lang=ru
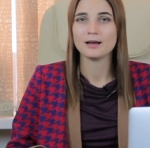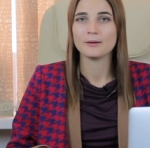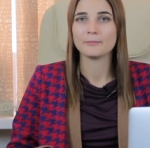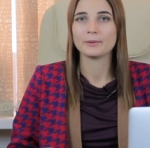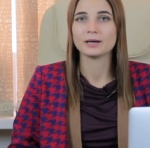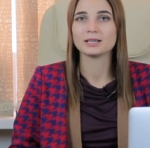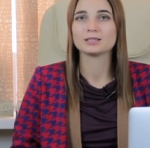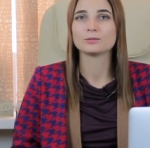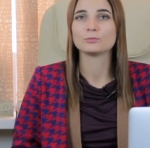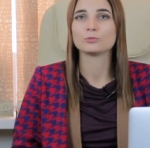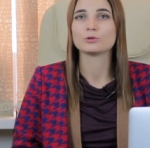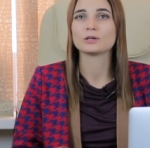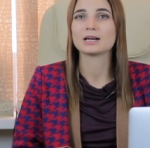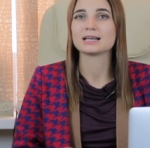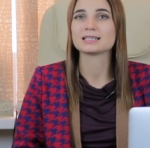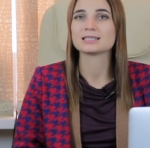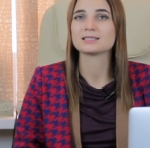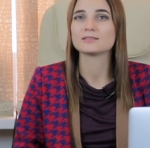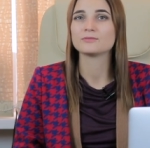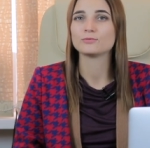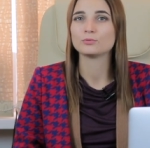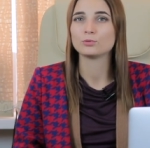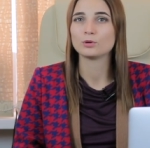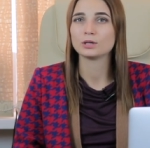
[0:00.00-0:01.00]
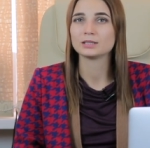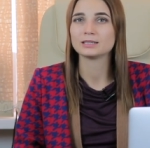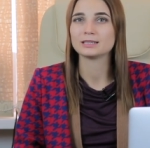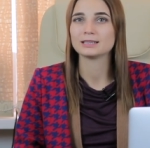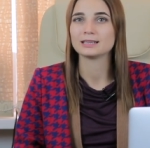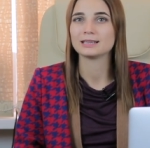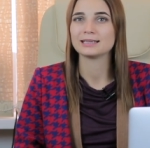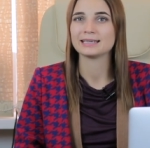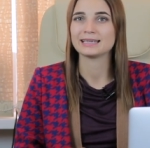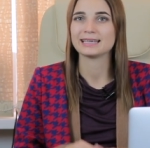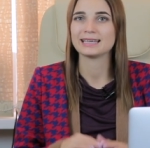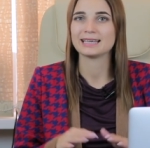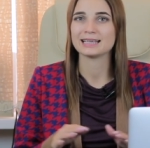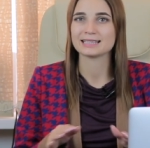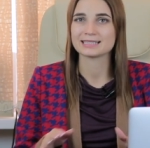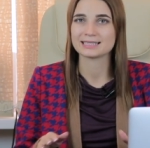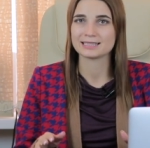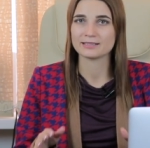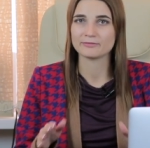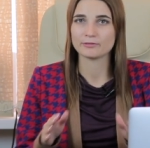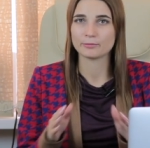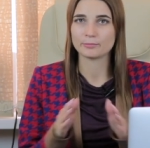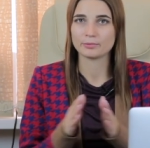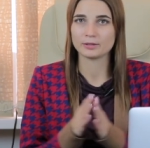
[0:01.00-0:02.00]
Поэтому развод
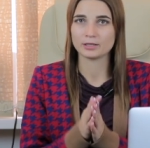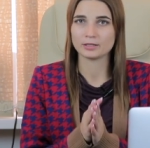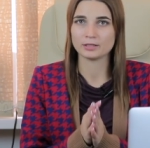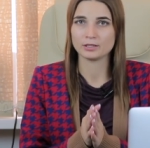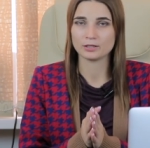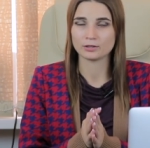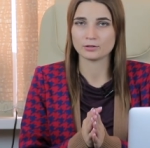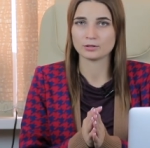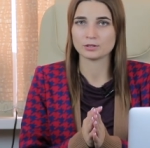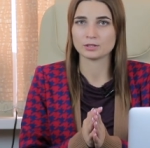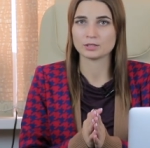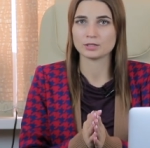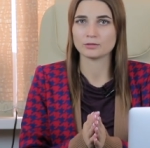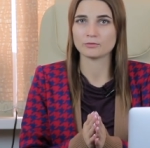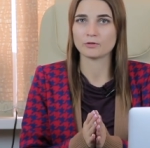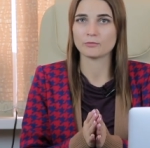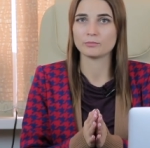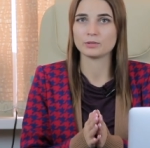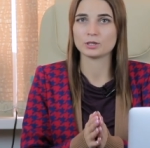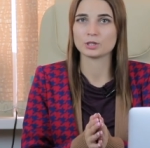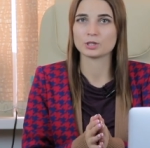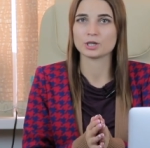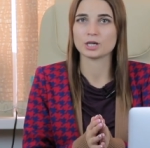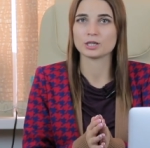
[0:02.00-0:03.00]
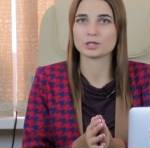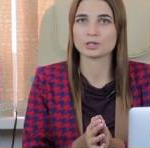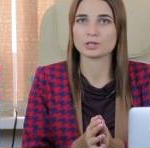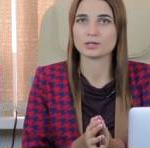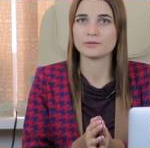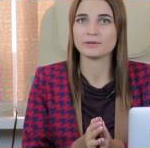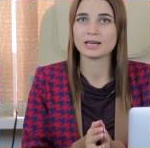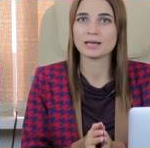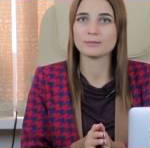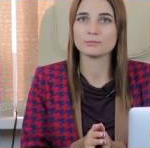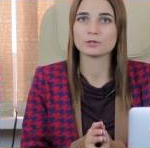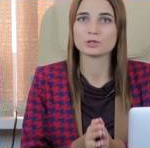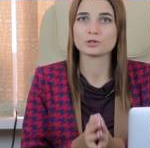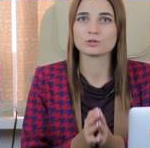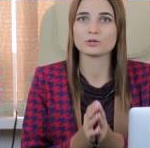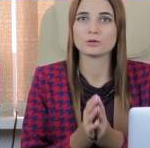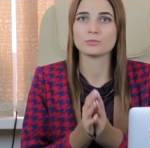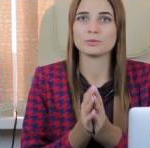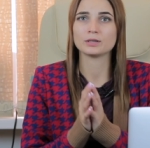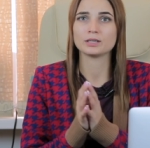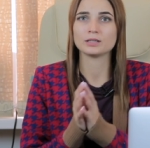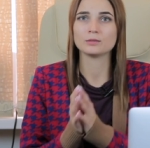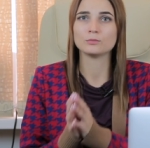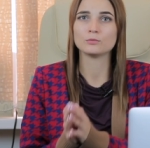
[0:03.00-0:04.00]
если вы планируете его в ближайшее время,
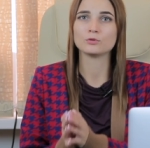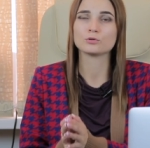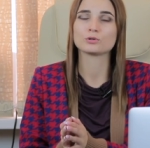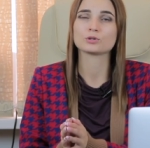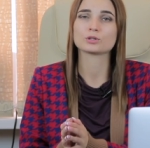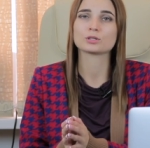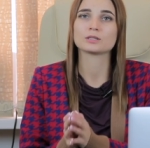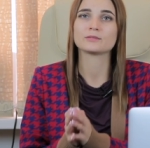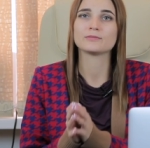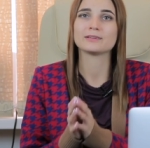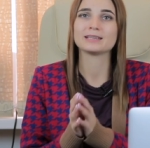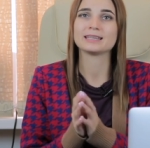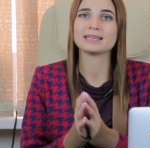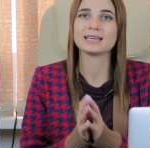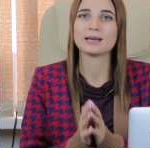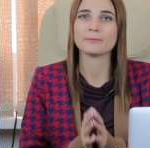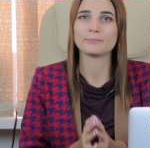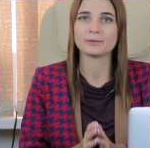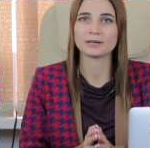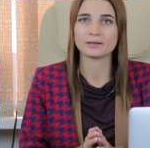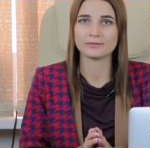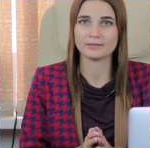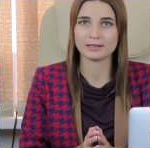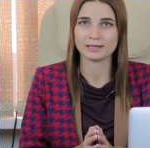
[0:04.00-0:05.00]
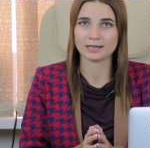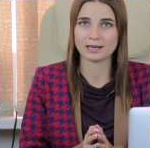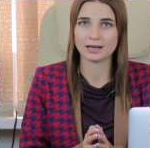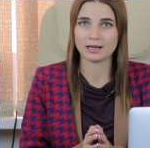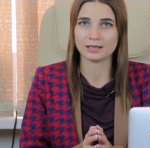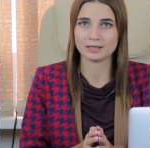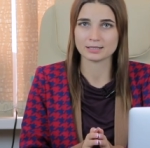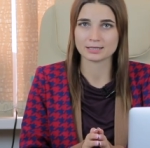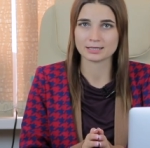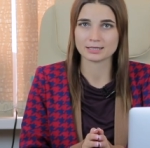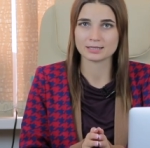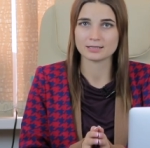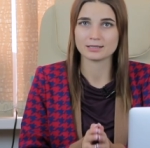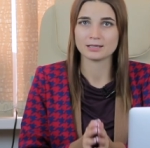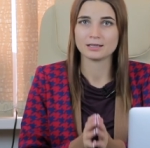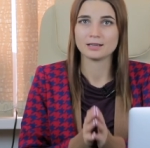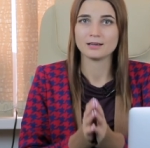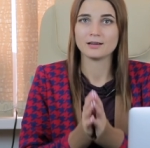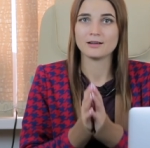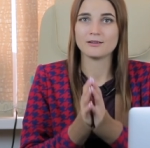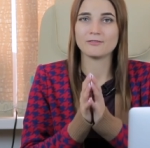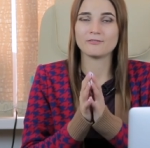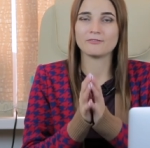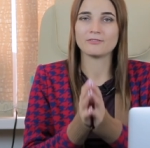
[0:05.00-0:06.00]
чтобы имущество не проверялось
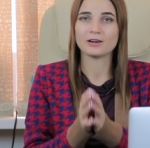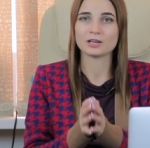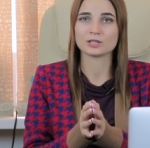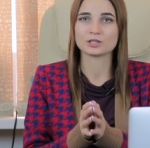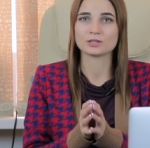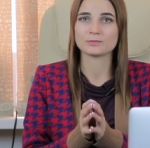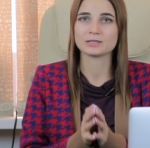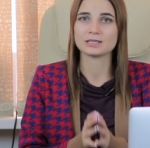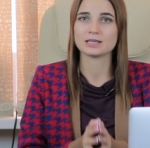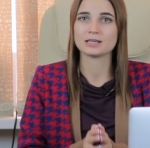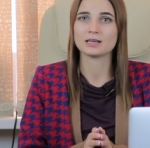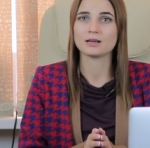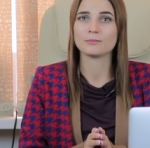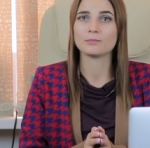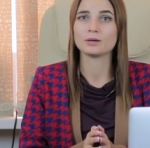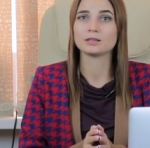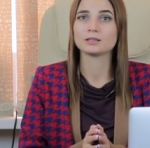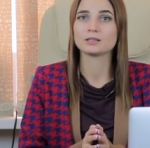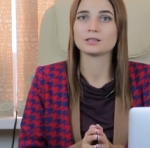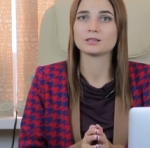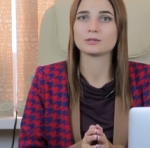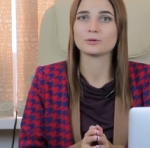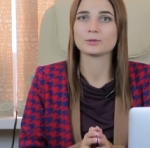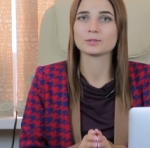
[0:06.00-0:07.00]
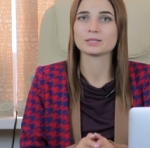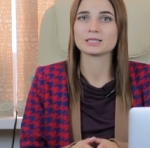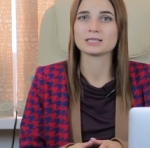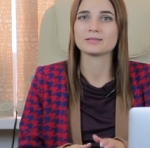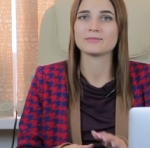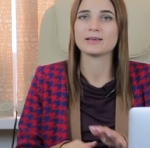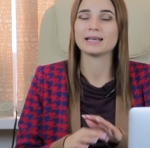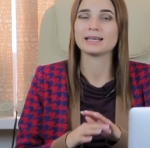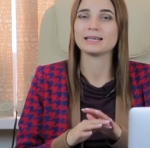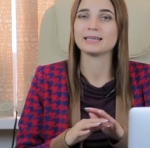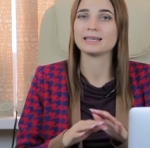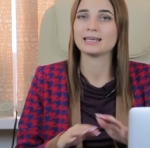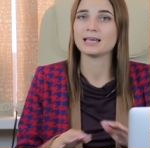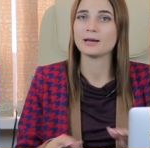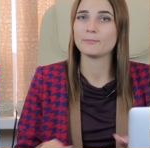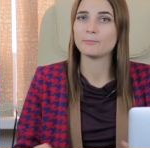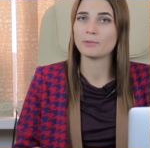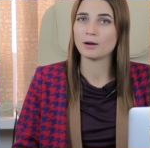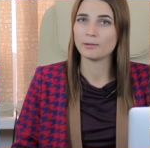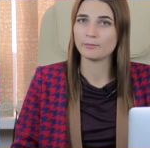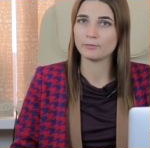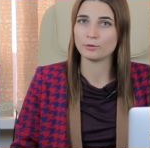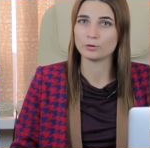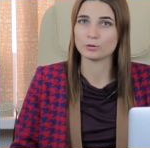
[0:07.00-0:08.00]
в вашем деле о банкротстве, не
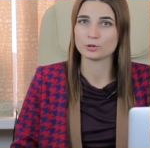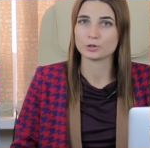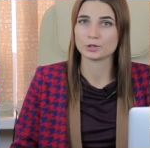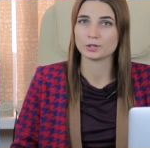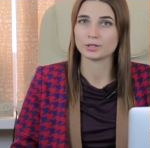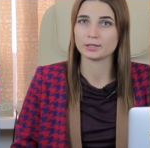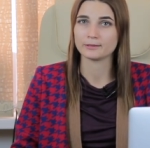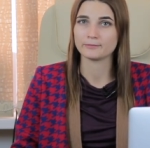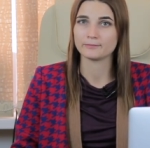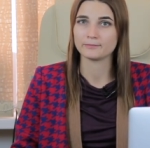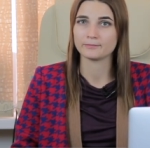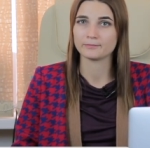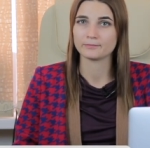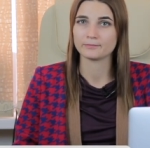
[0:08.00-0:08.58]
поможет.